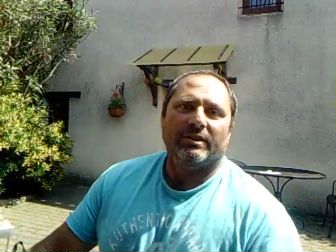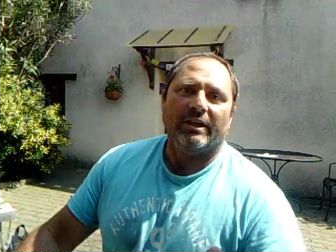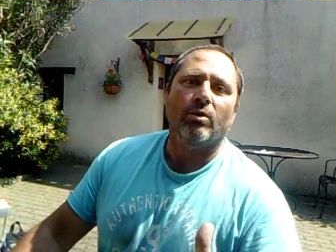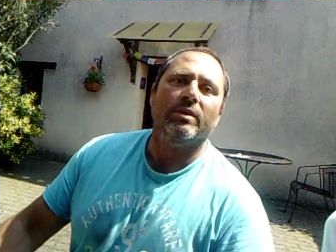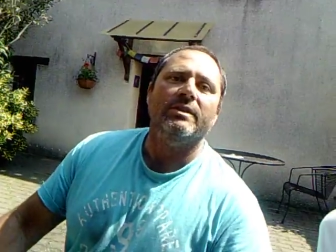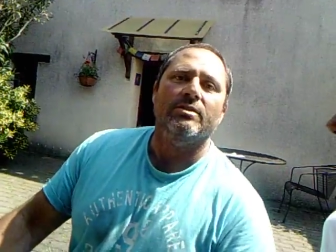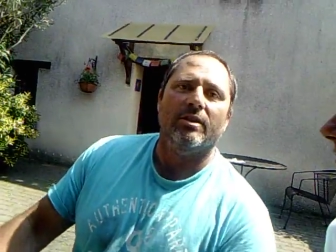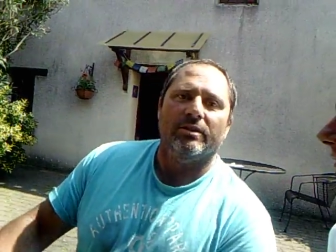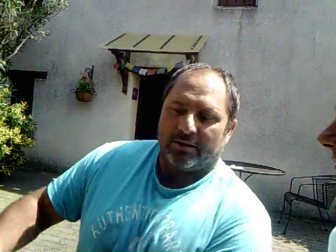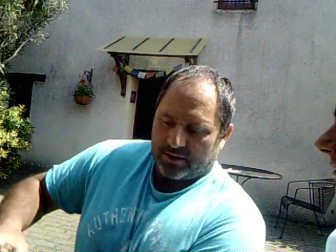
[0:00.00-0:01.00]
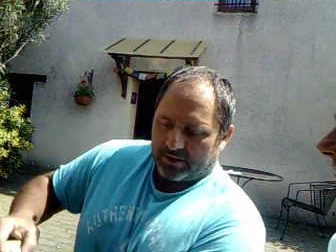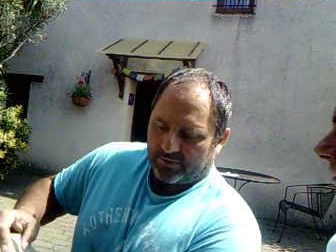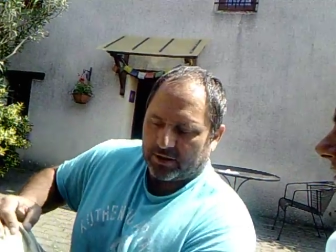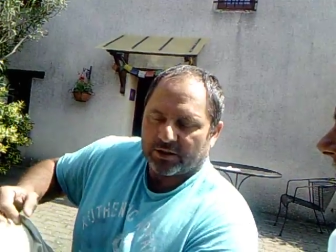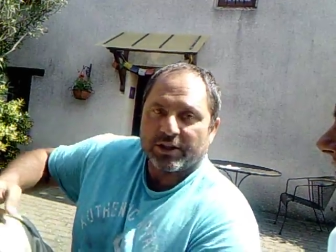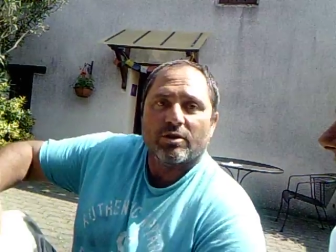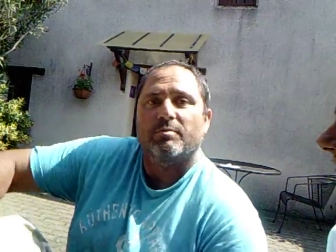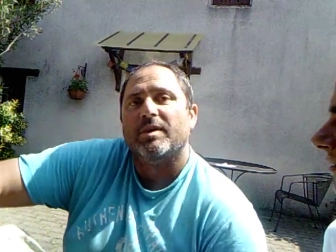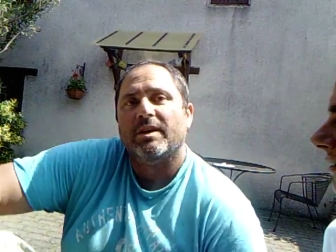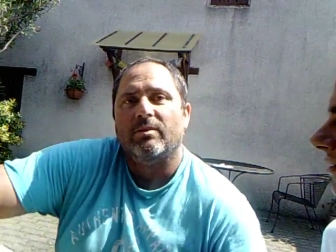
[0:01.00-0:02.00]
la cortisone, ça fait que j'ai
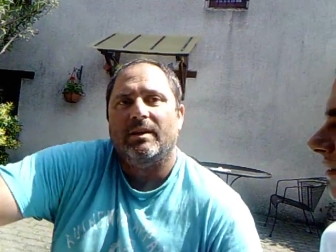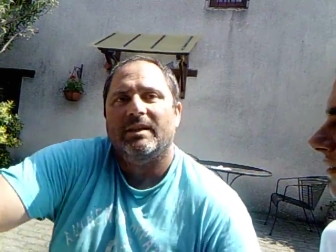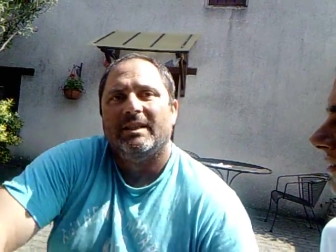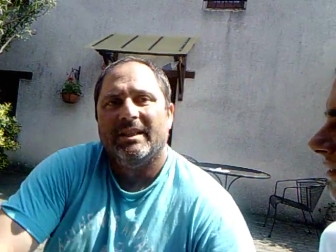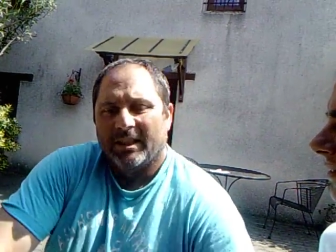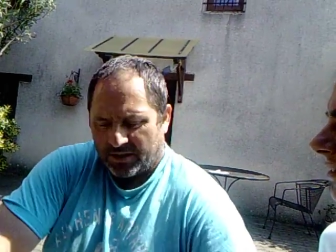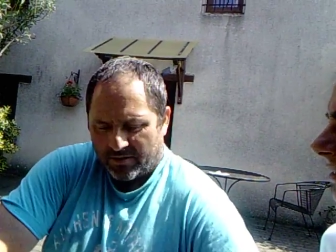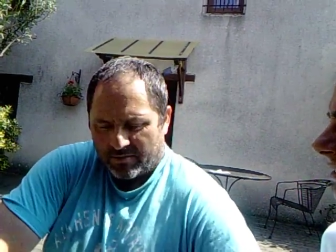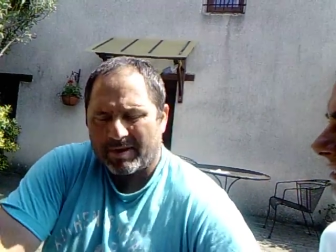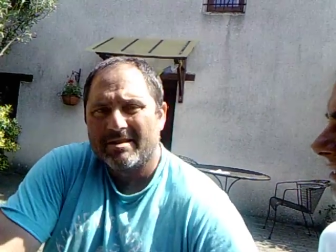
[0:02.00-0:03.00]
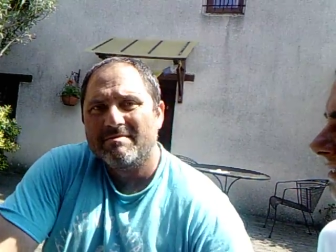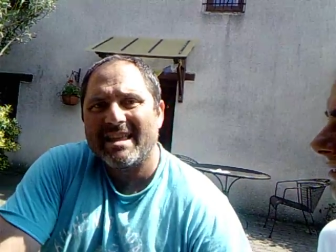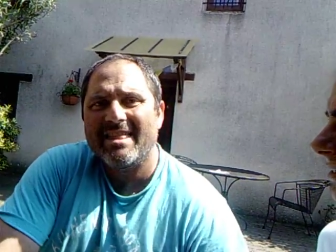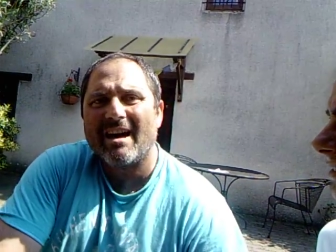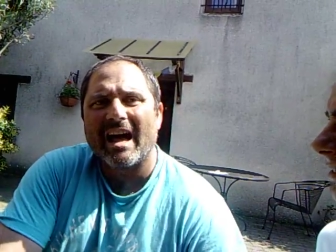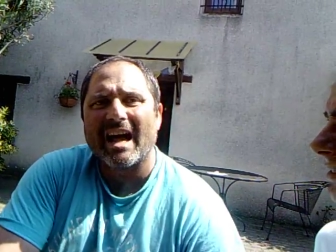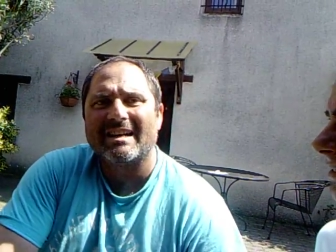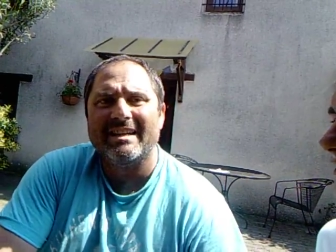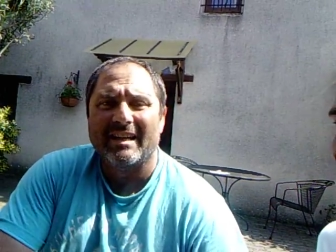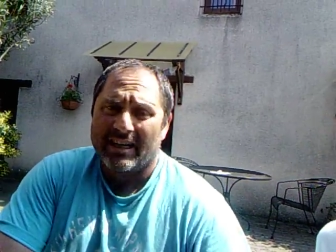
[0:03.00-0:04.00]
compris quoi. Je vais pas panier une de
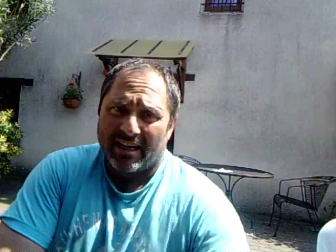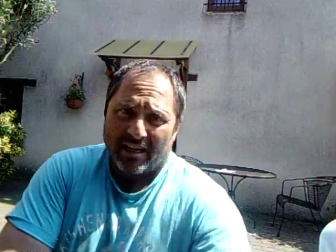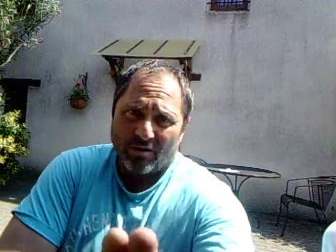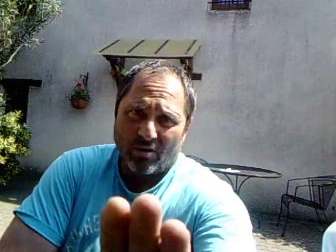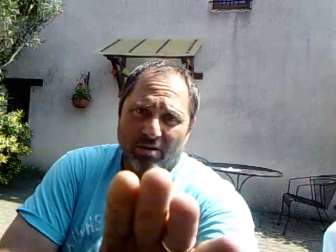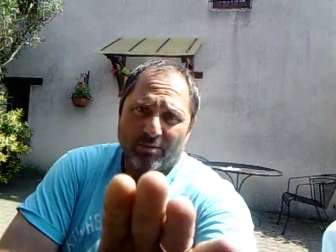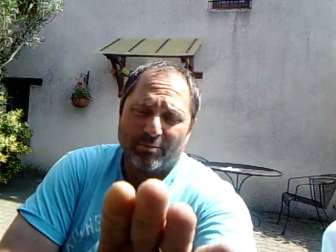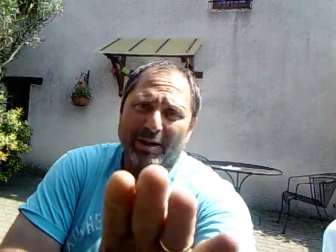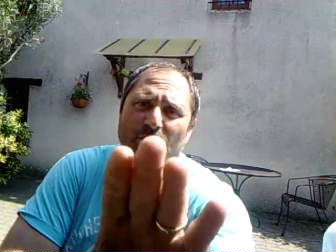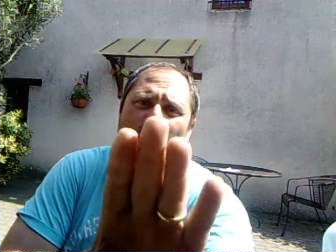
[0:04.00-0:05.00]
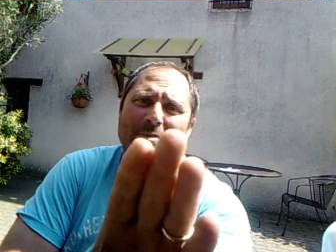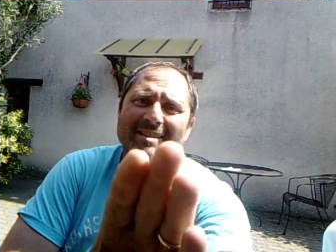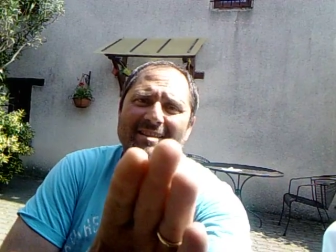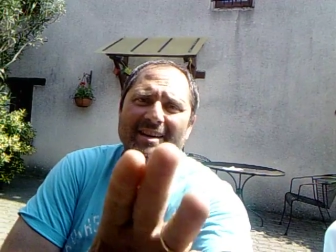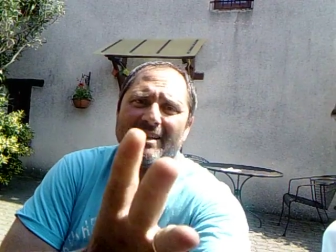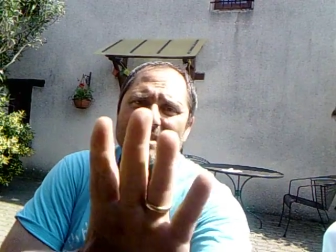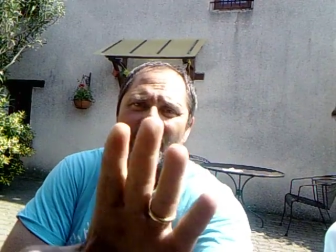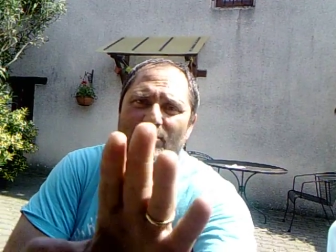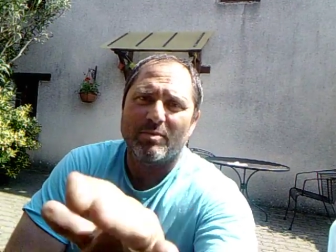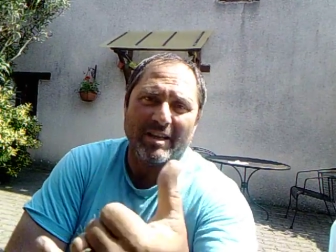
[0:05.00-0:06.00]
raclée. Alors, pas de commentaires
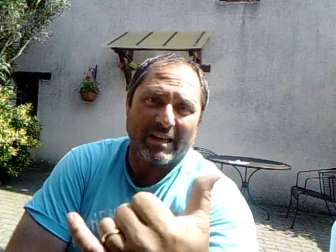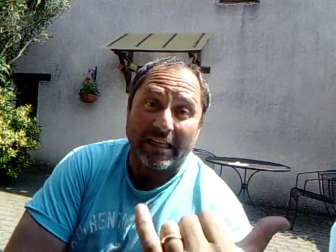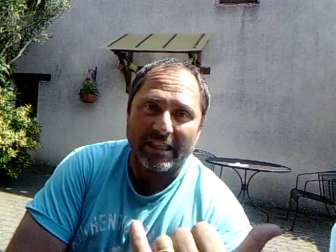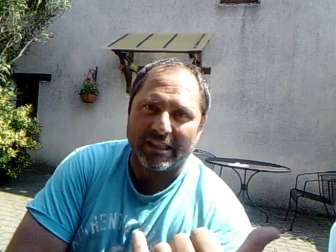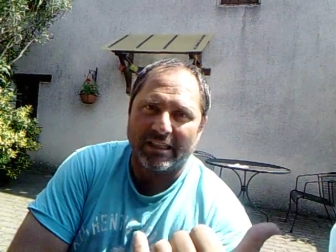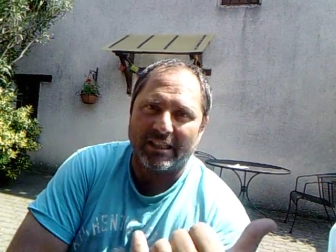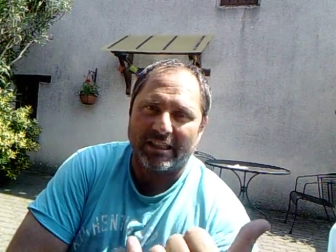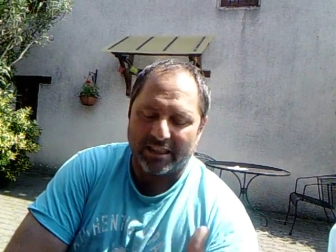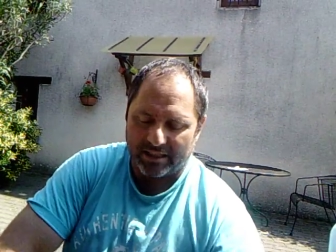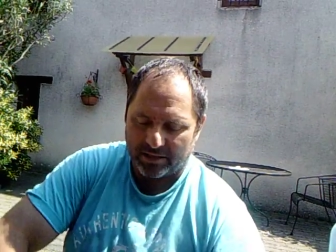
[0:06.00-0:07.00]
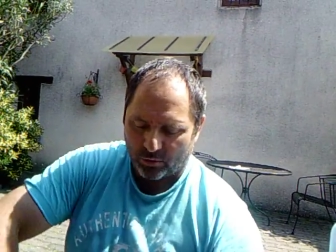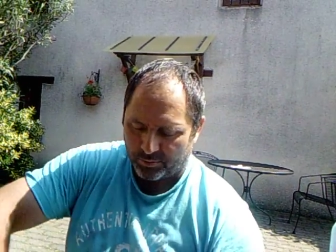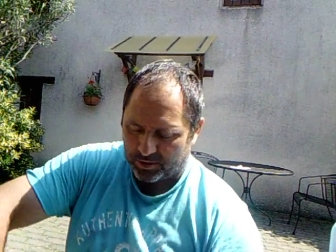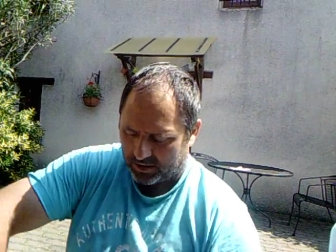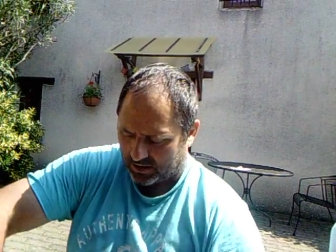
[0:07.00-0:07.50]
s'il vous plaît. Il est dopé.